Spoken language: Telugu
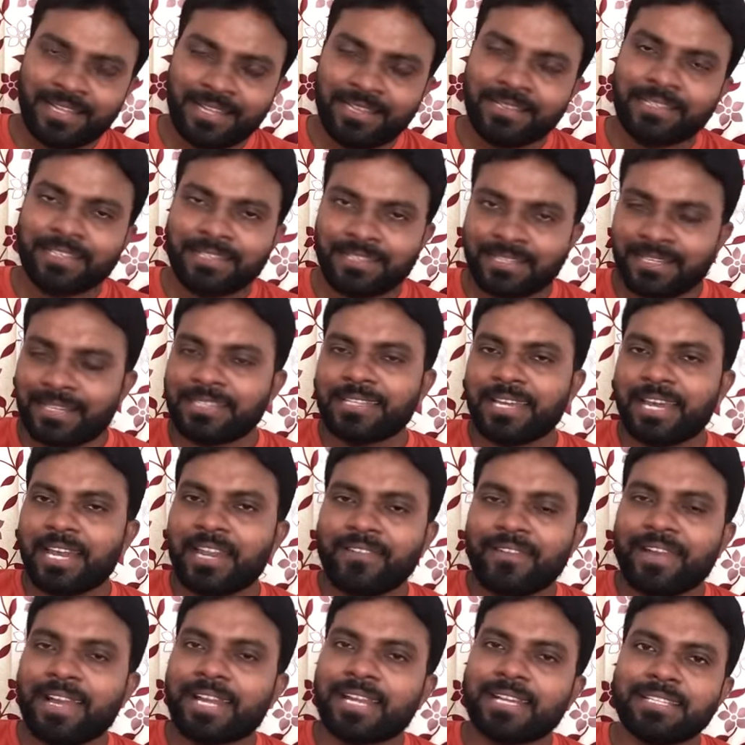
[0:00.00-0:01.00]
అంత దిగజారి
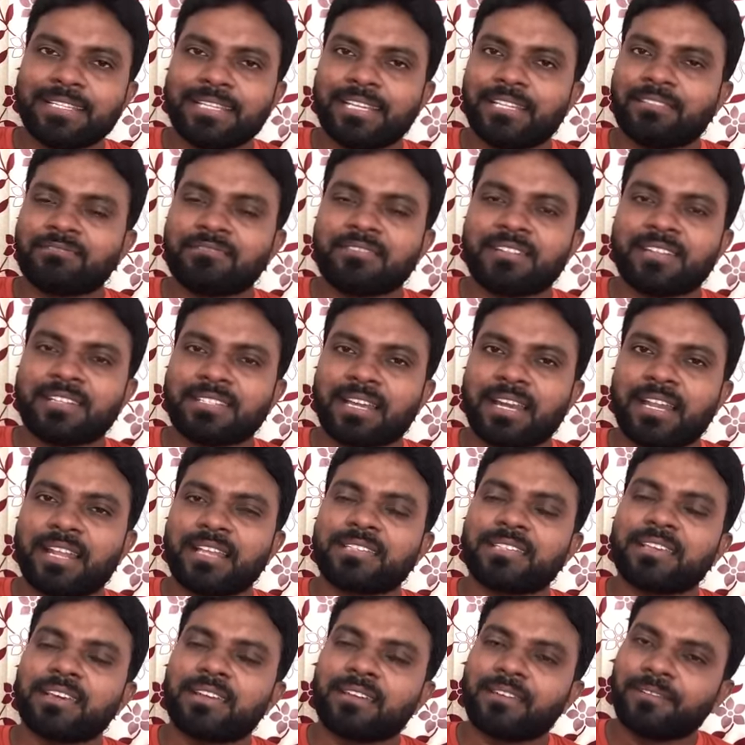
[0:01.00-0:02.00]
వ్యాఖ్యలు చేస్తుంటారు
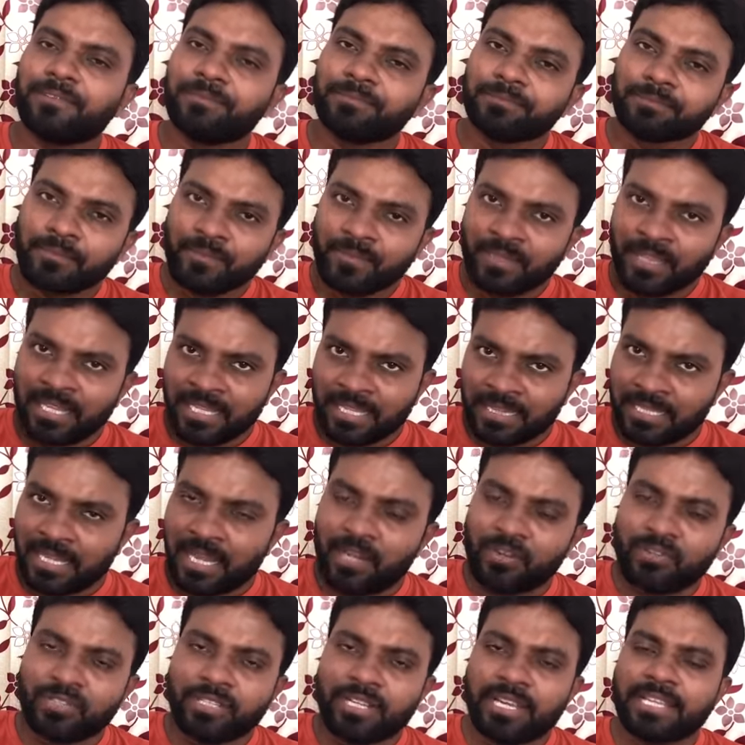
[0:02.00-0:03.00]
చాలాసార్లు
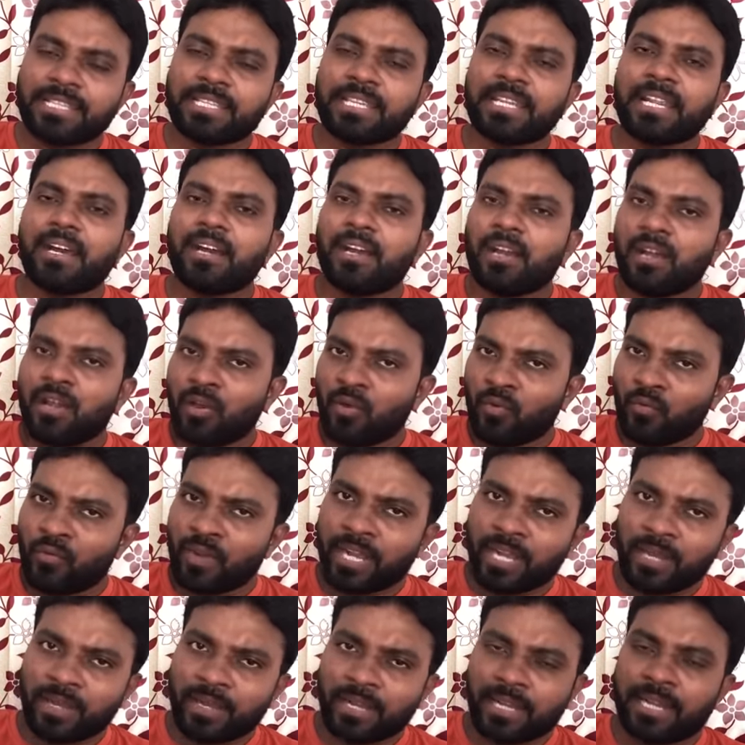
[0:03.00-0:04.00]
తాను చేసిన
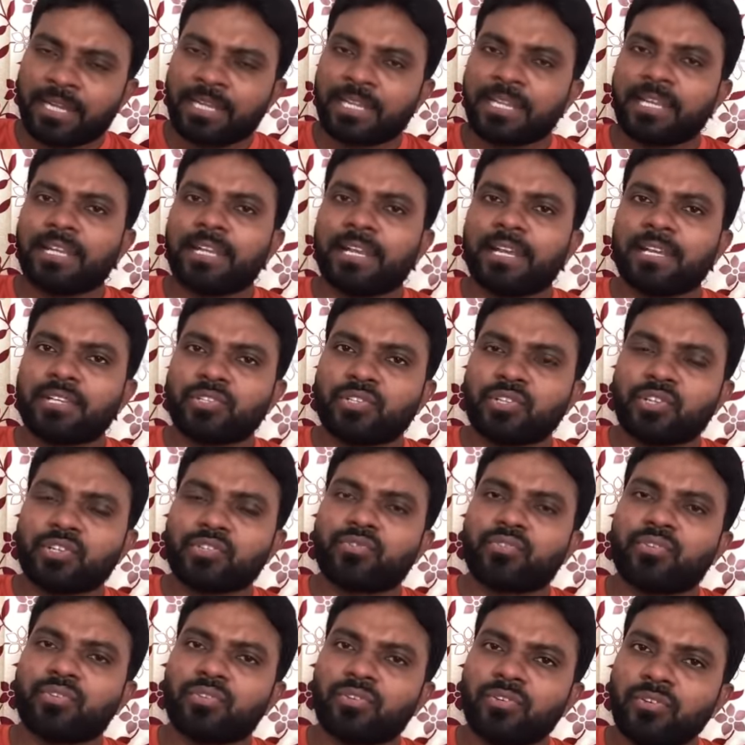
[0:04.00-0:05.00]
ఒక కఠినంగా
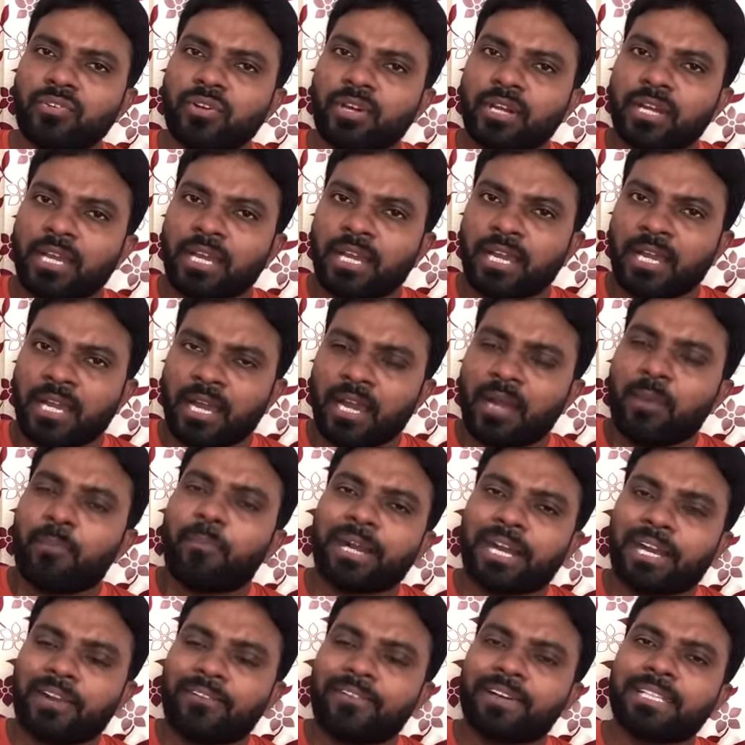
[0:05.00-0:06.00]
చూసుకుంటూ ఆ
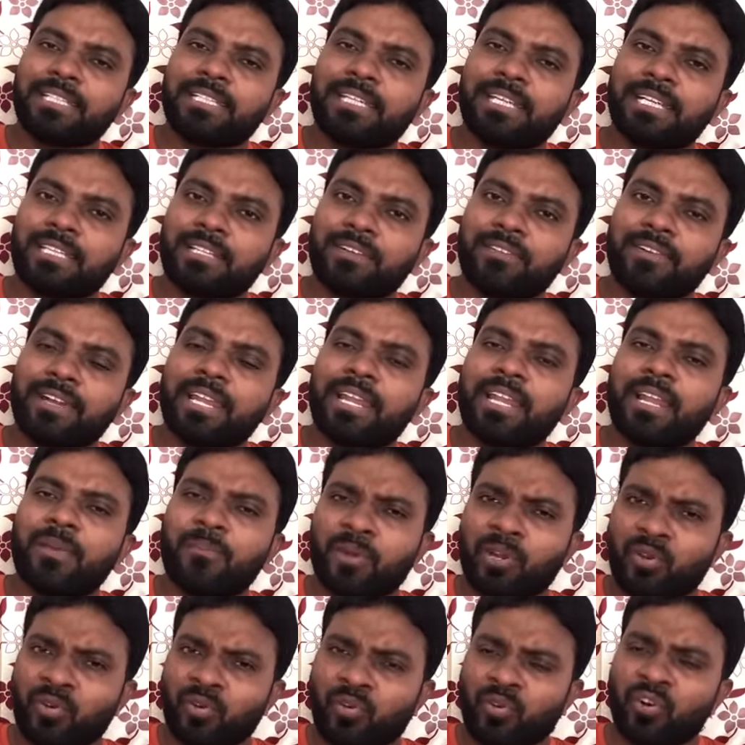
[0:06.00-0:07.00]
భగవద్గీత వల్లనే
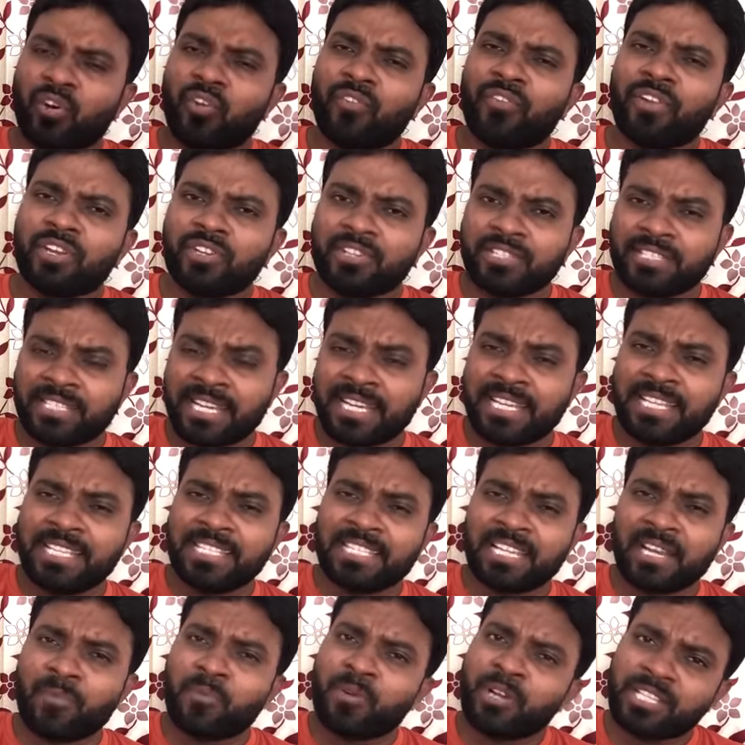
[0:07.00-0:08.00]
మనం కోవిడ్ను
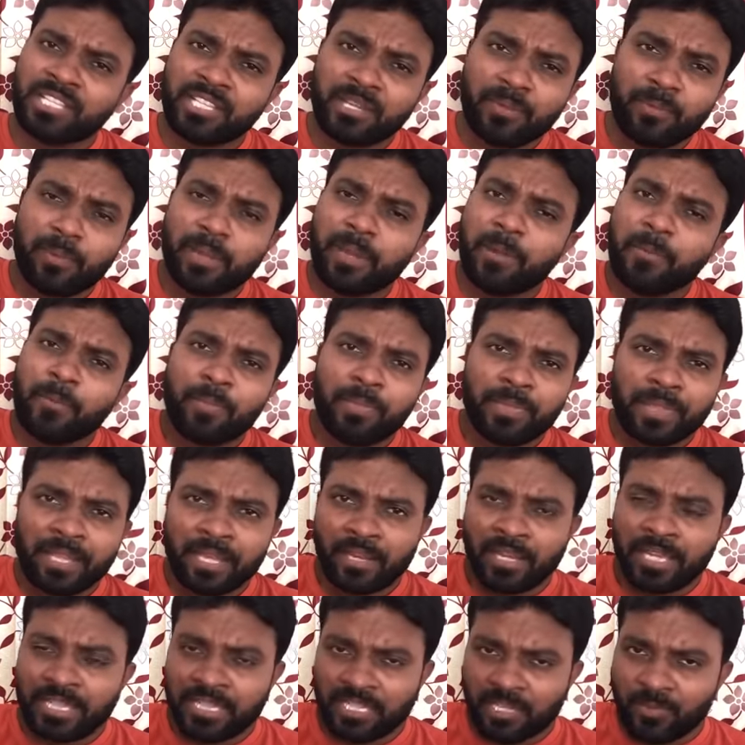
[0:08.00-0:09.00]
జయించాము అని చెప్పి
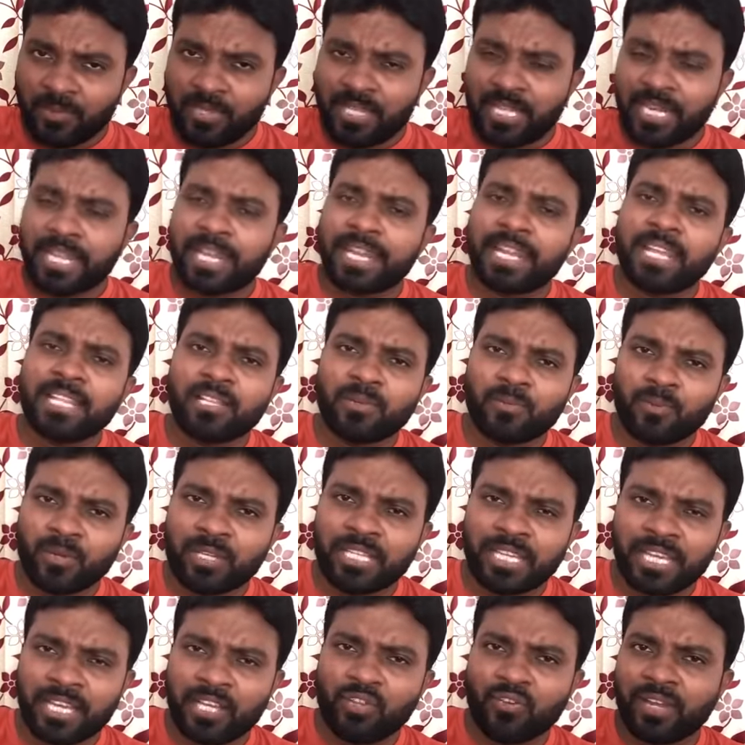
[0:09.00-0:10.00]
ఇంతకుముందు నరేంద్ర
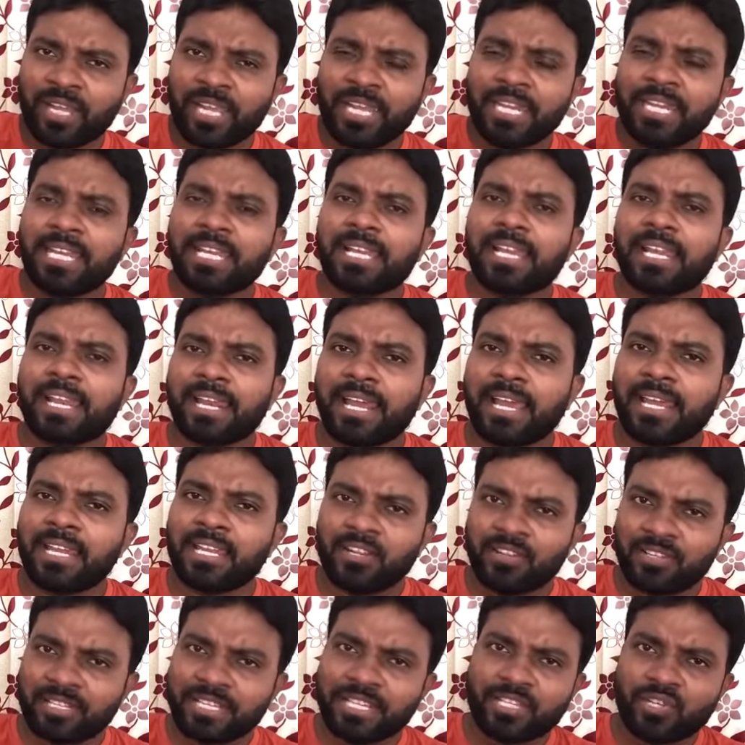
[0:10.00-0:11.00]
మోదీ ఏదో ఎన్నికల
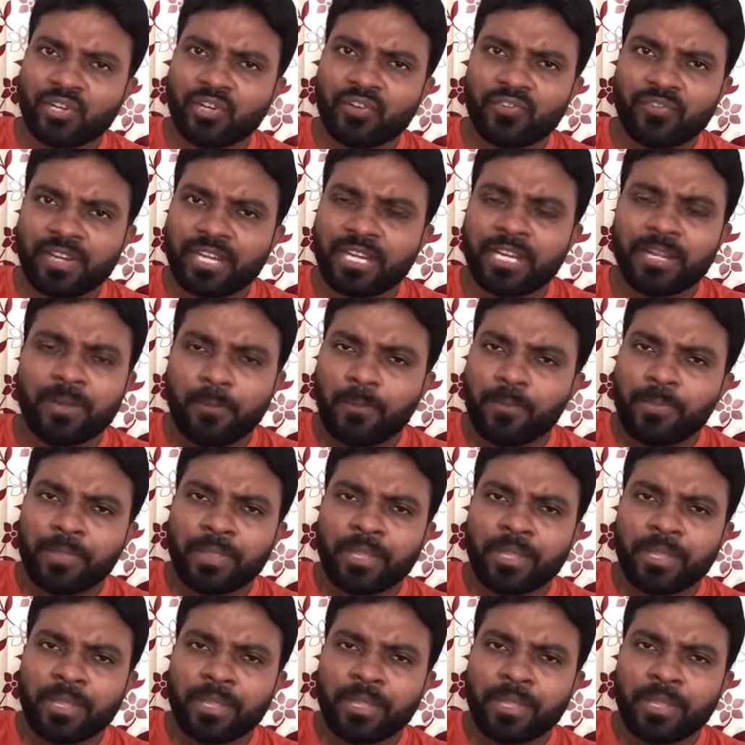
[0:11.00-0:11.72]
ర్యాలీలో చేసినటువంటి